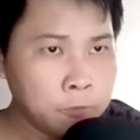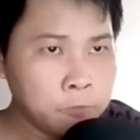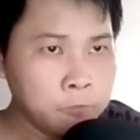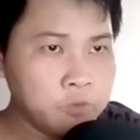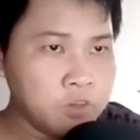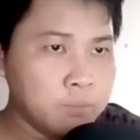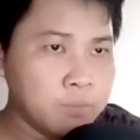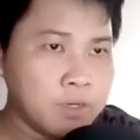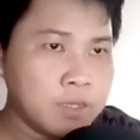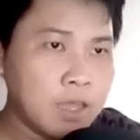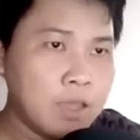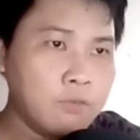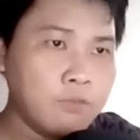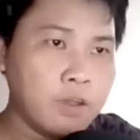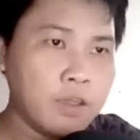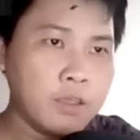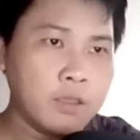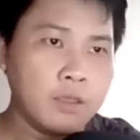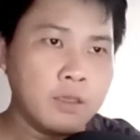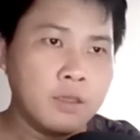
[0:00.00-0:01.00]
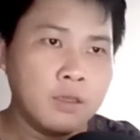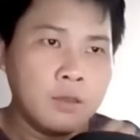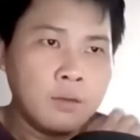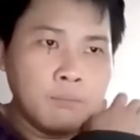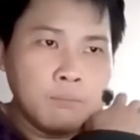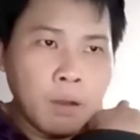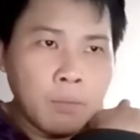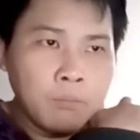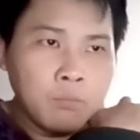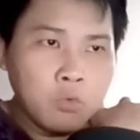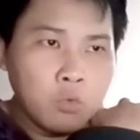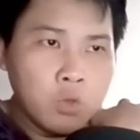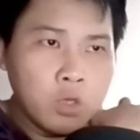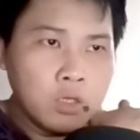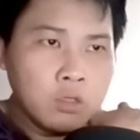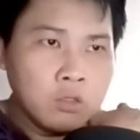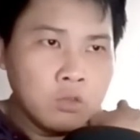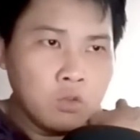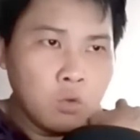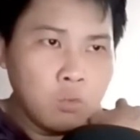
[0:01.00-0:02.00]
Viên Minh thấy vậy, bấm
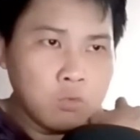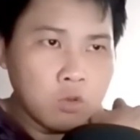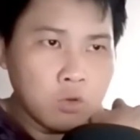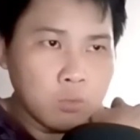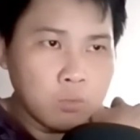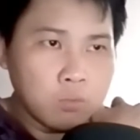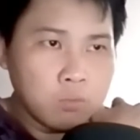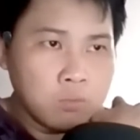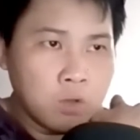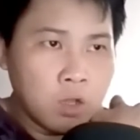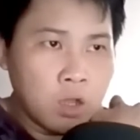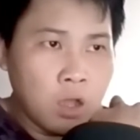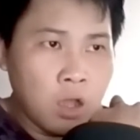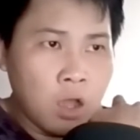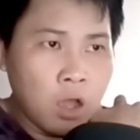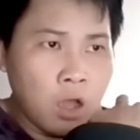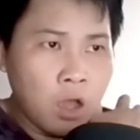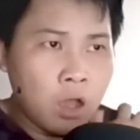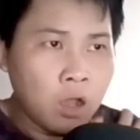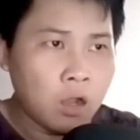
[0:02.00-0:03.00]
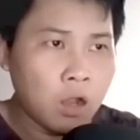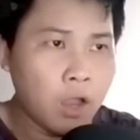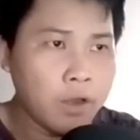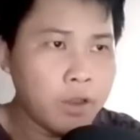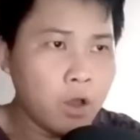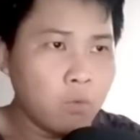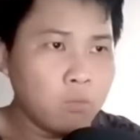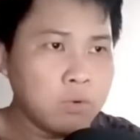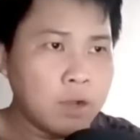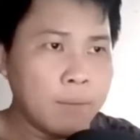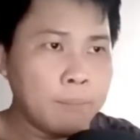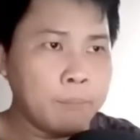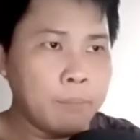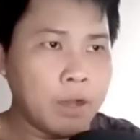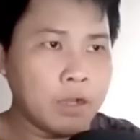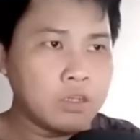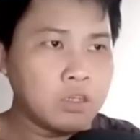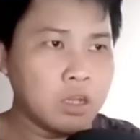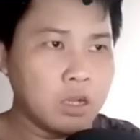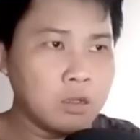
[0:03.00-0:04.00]
quyết thúc giục, khởi động năm
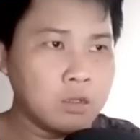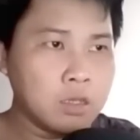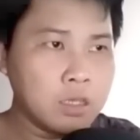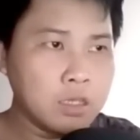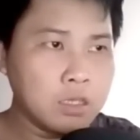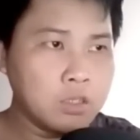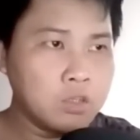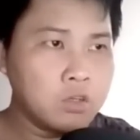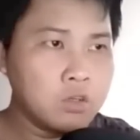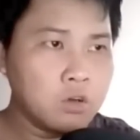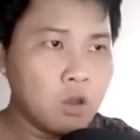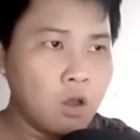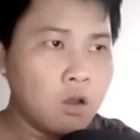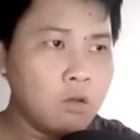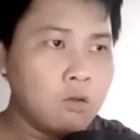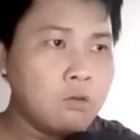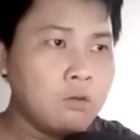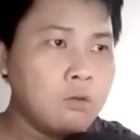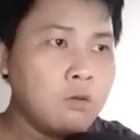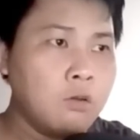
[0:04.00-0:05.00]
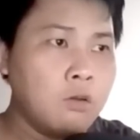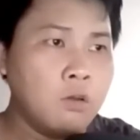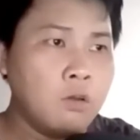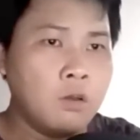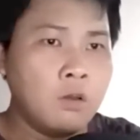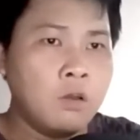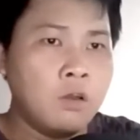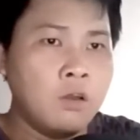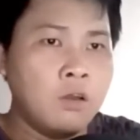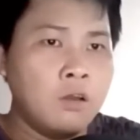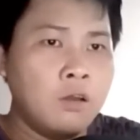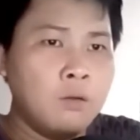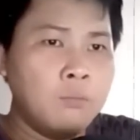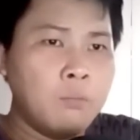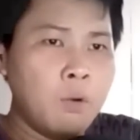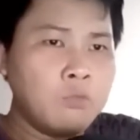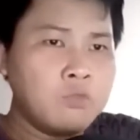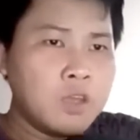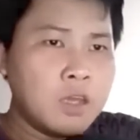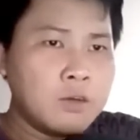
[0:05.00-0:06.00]
mặt trận kỳ trước đó.
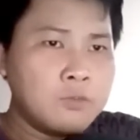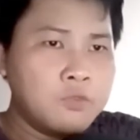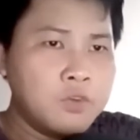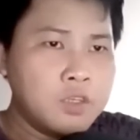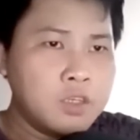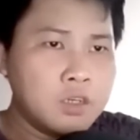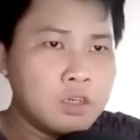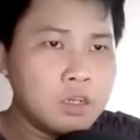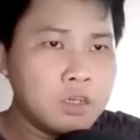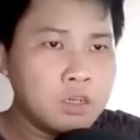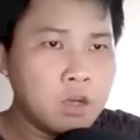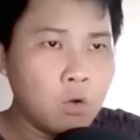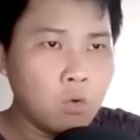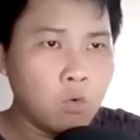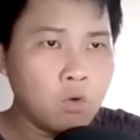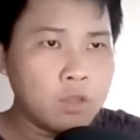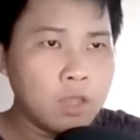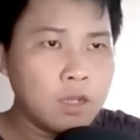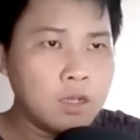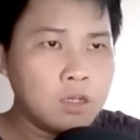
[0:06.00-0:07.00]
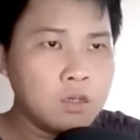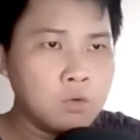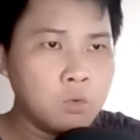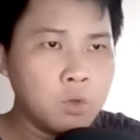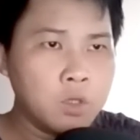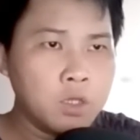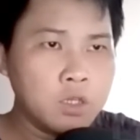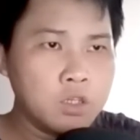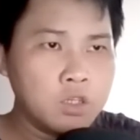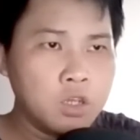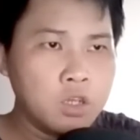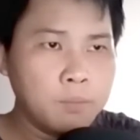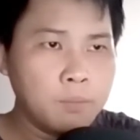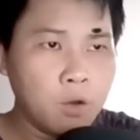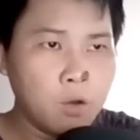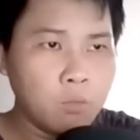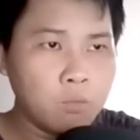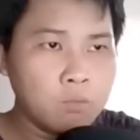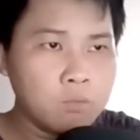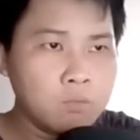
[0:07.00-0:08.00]
Bóng xanh phía trên đỉnh đầu của Tả Kinh Huy chớp
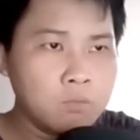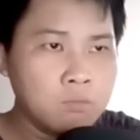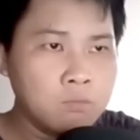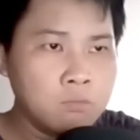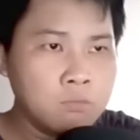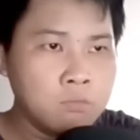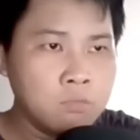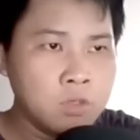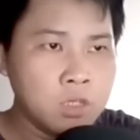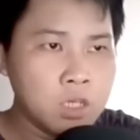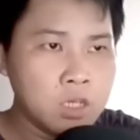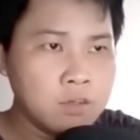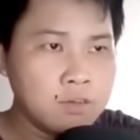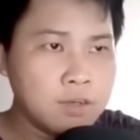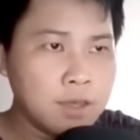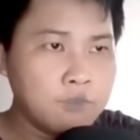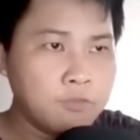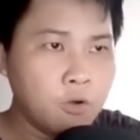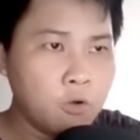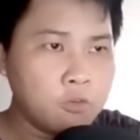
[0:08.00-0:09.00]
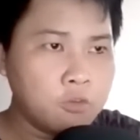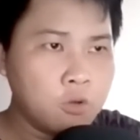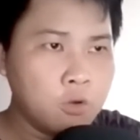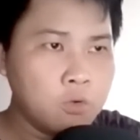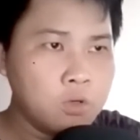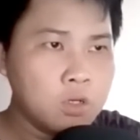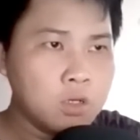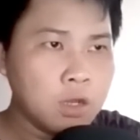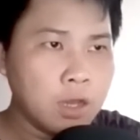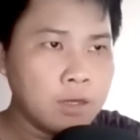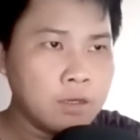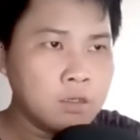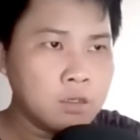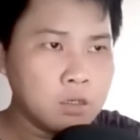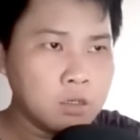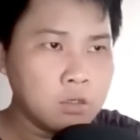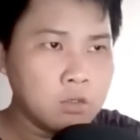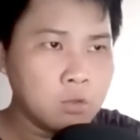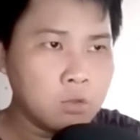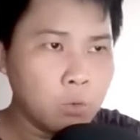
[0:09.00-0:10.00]
động, hiện ra vô số hư ảnh
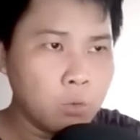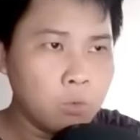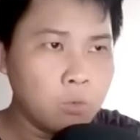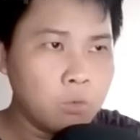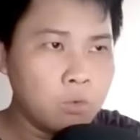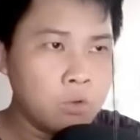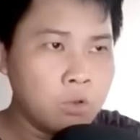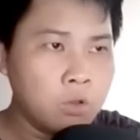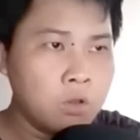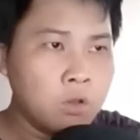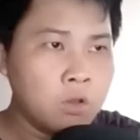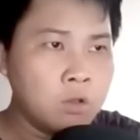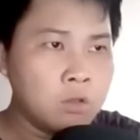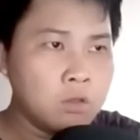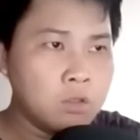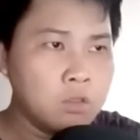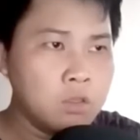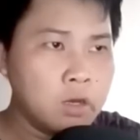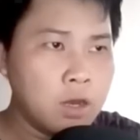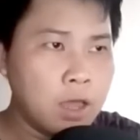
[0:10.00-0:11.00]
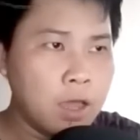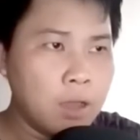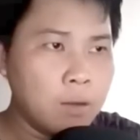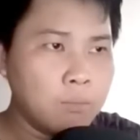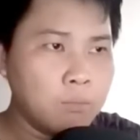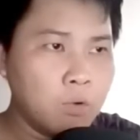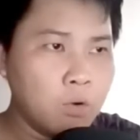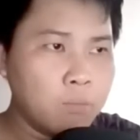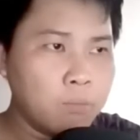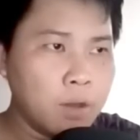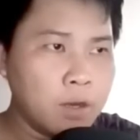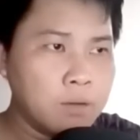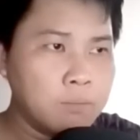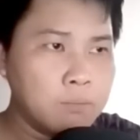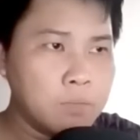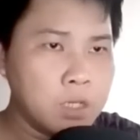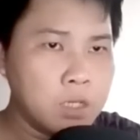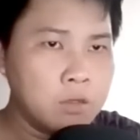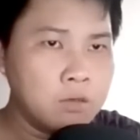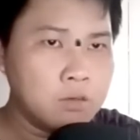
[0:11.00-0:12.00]
cự thụ, tựa như là một
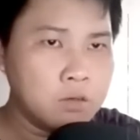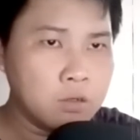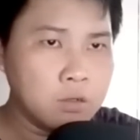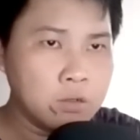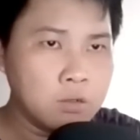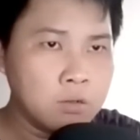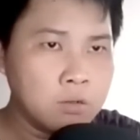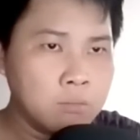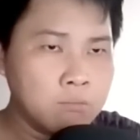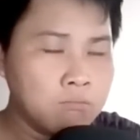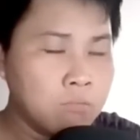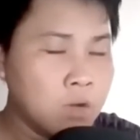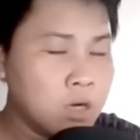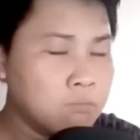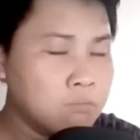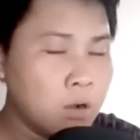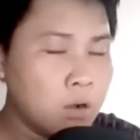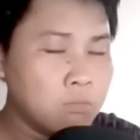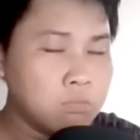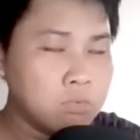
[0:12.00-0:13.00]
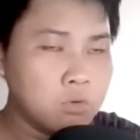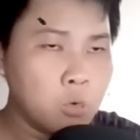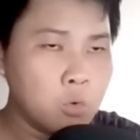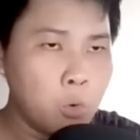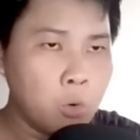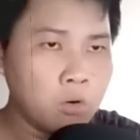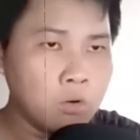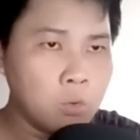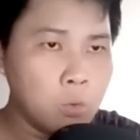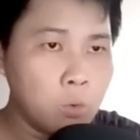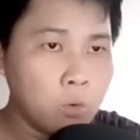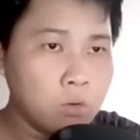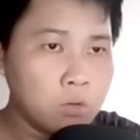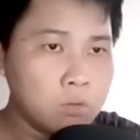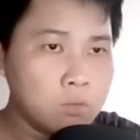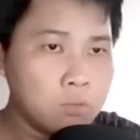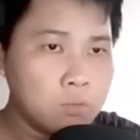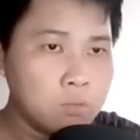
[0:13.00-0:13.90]
mảnh biển rừng mênh mông cuồn cuộn.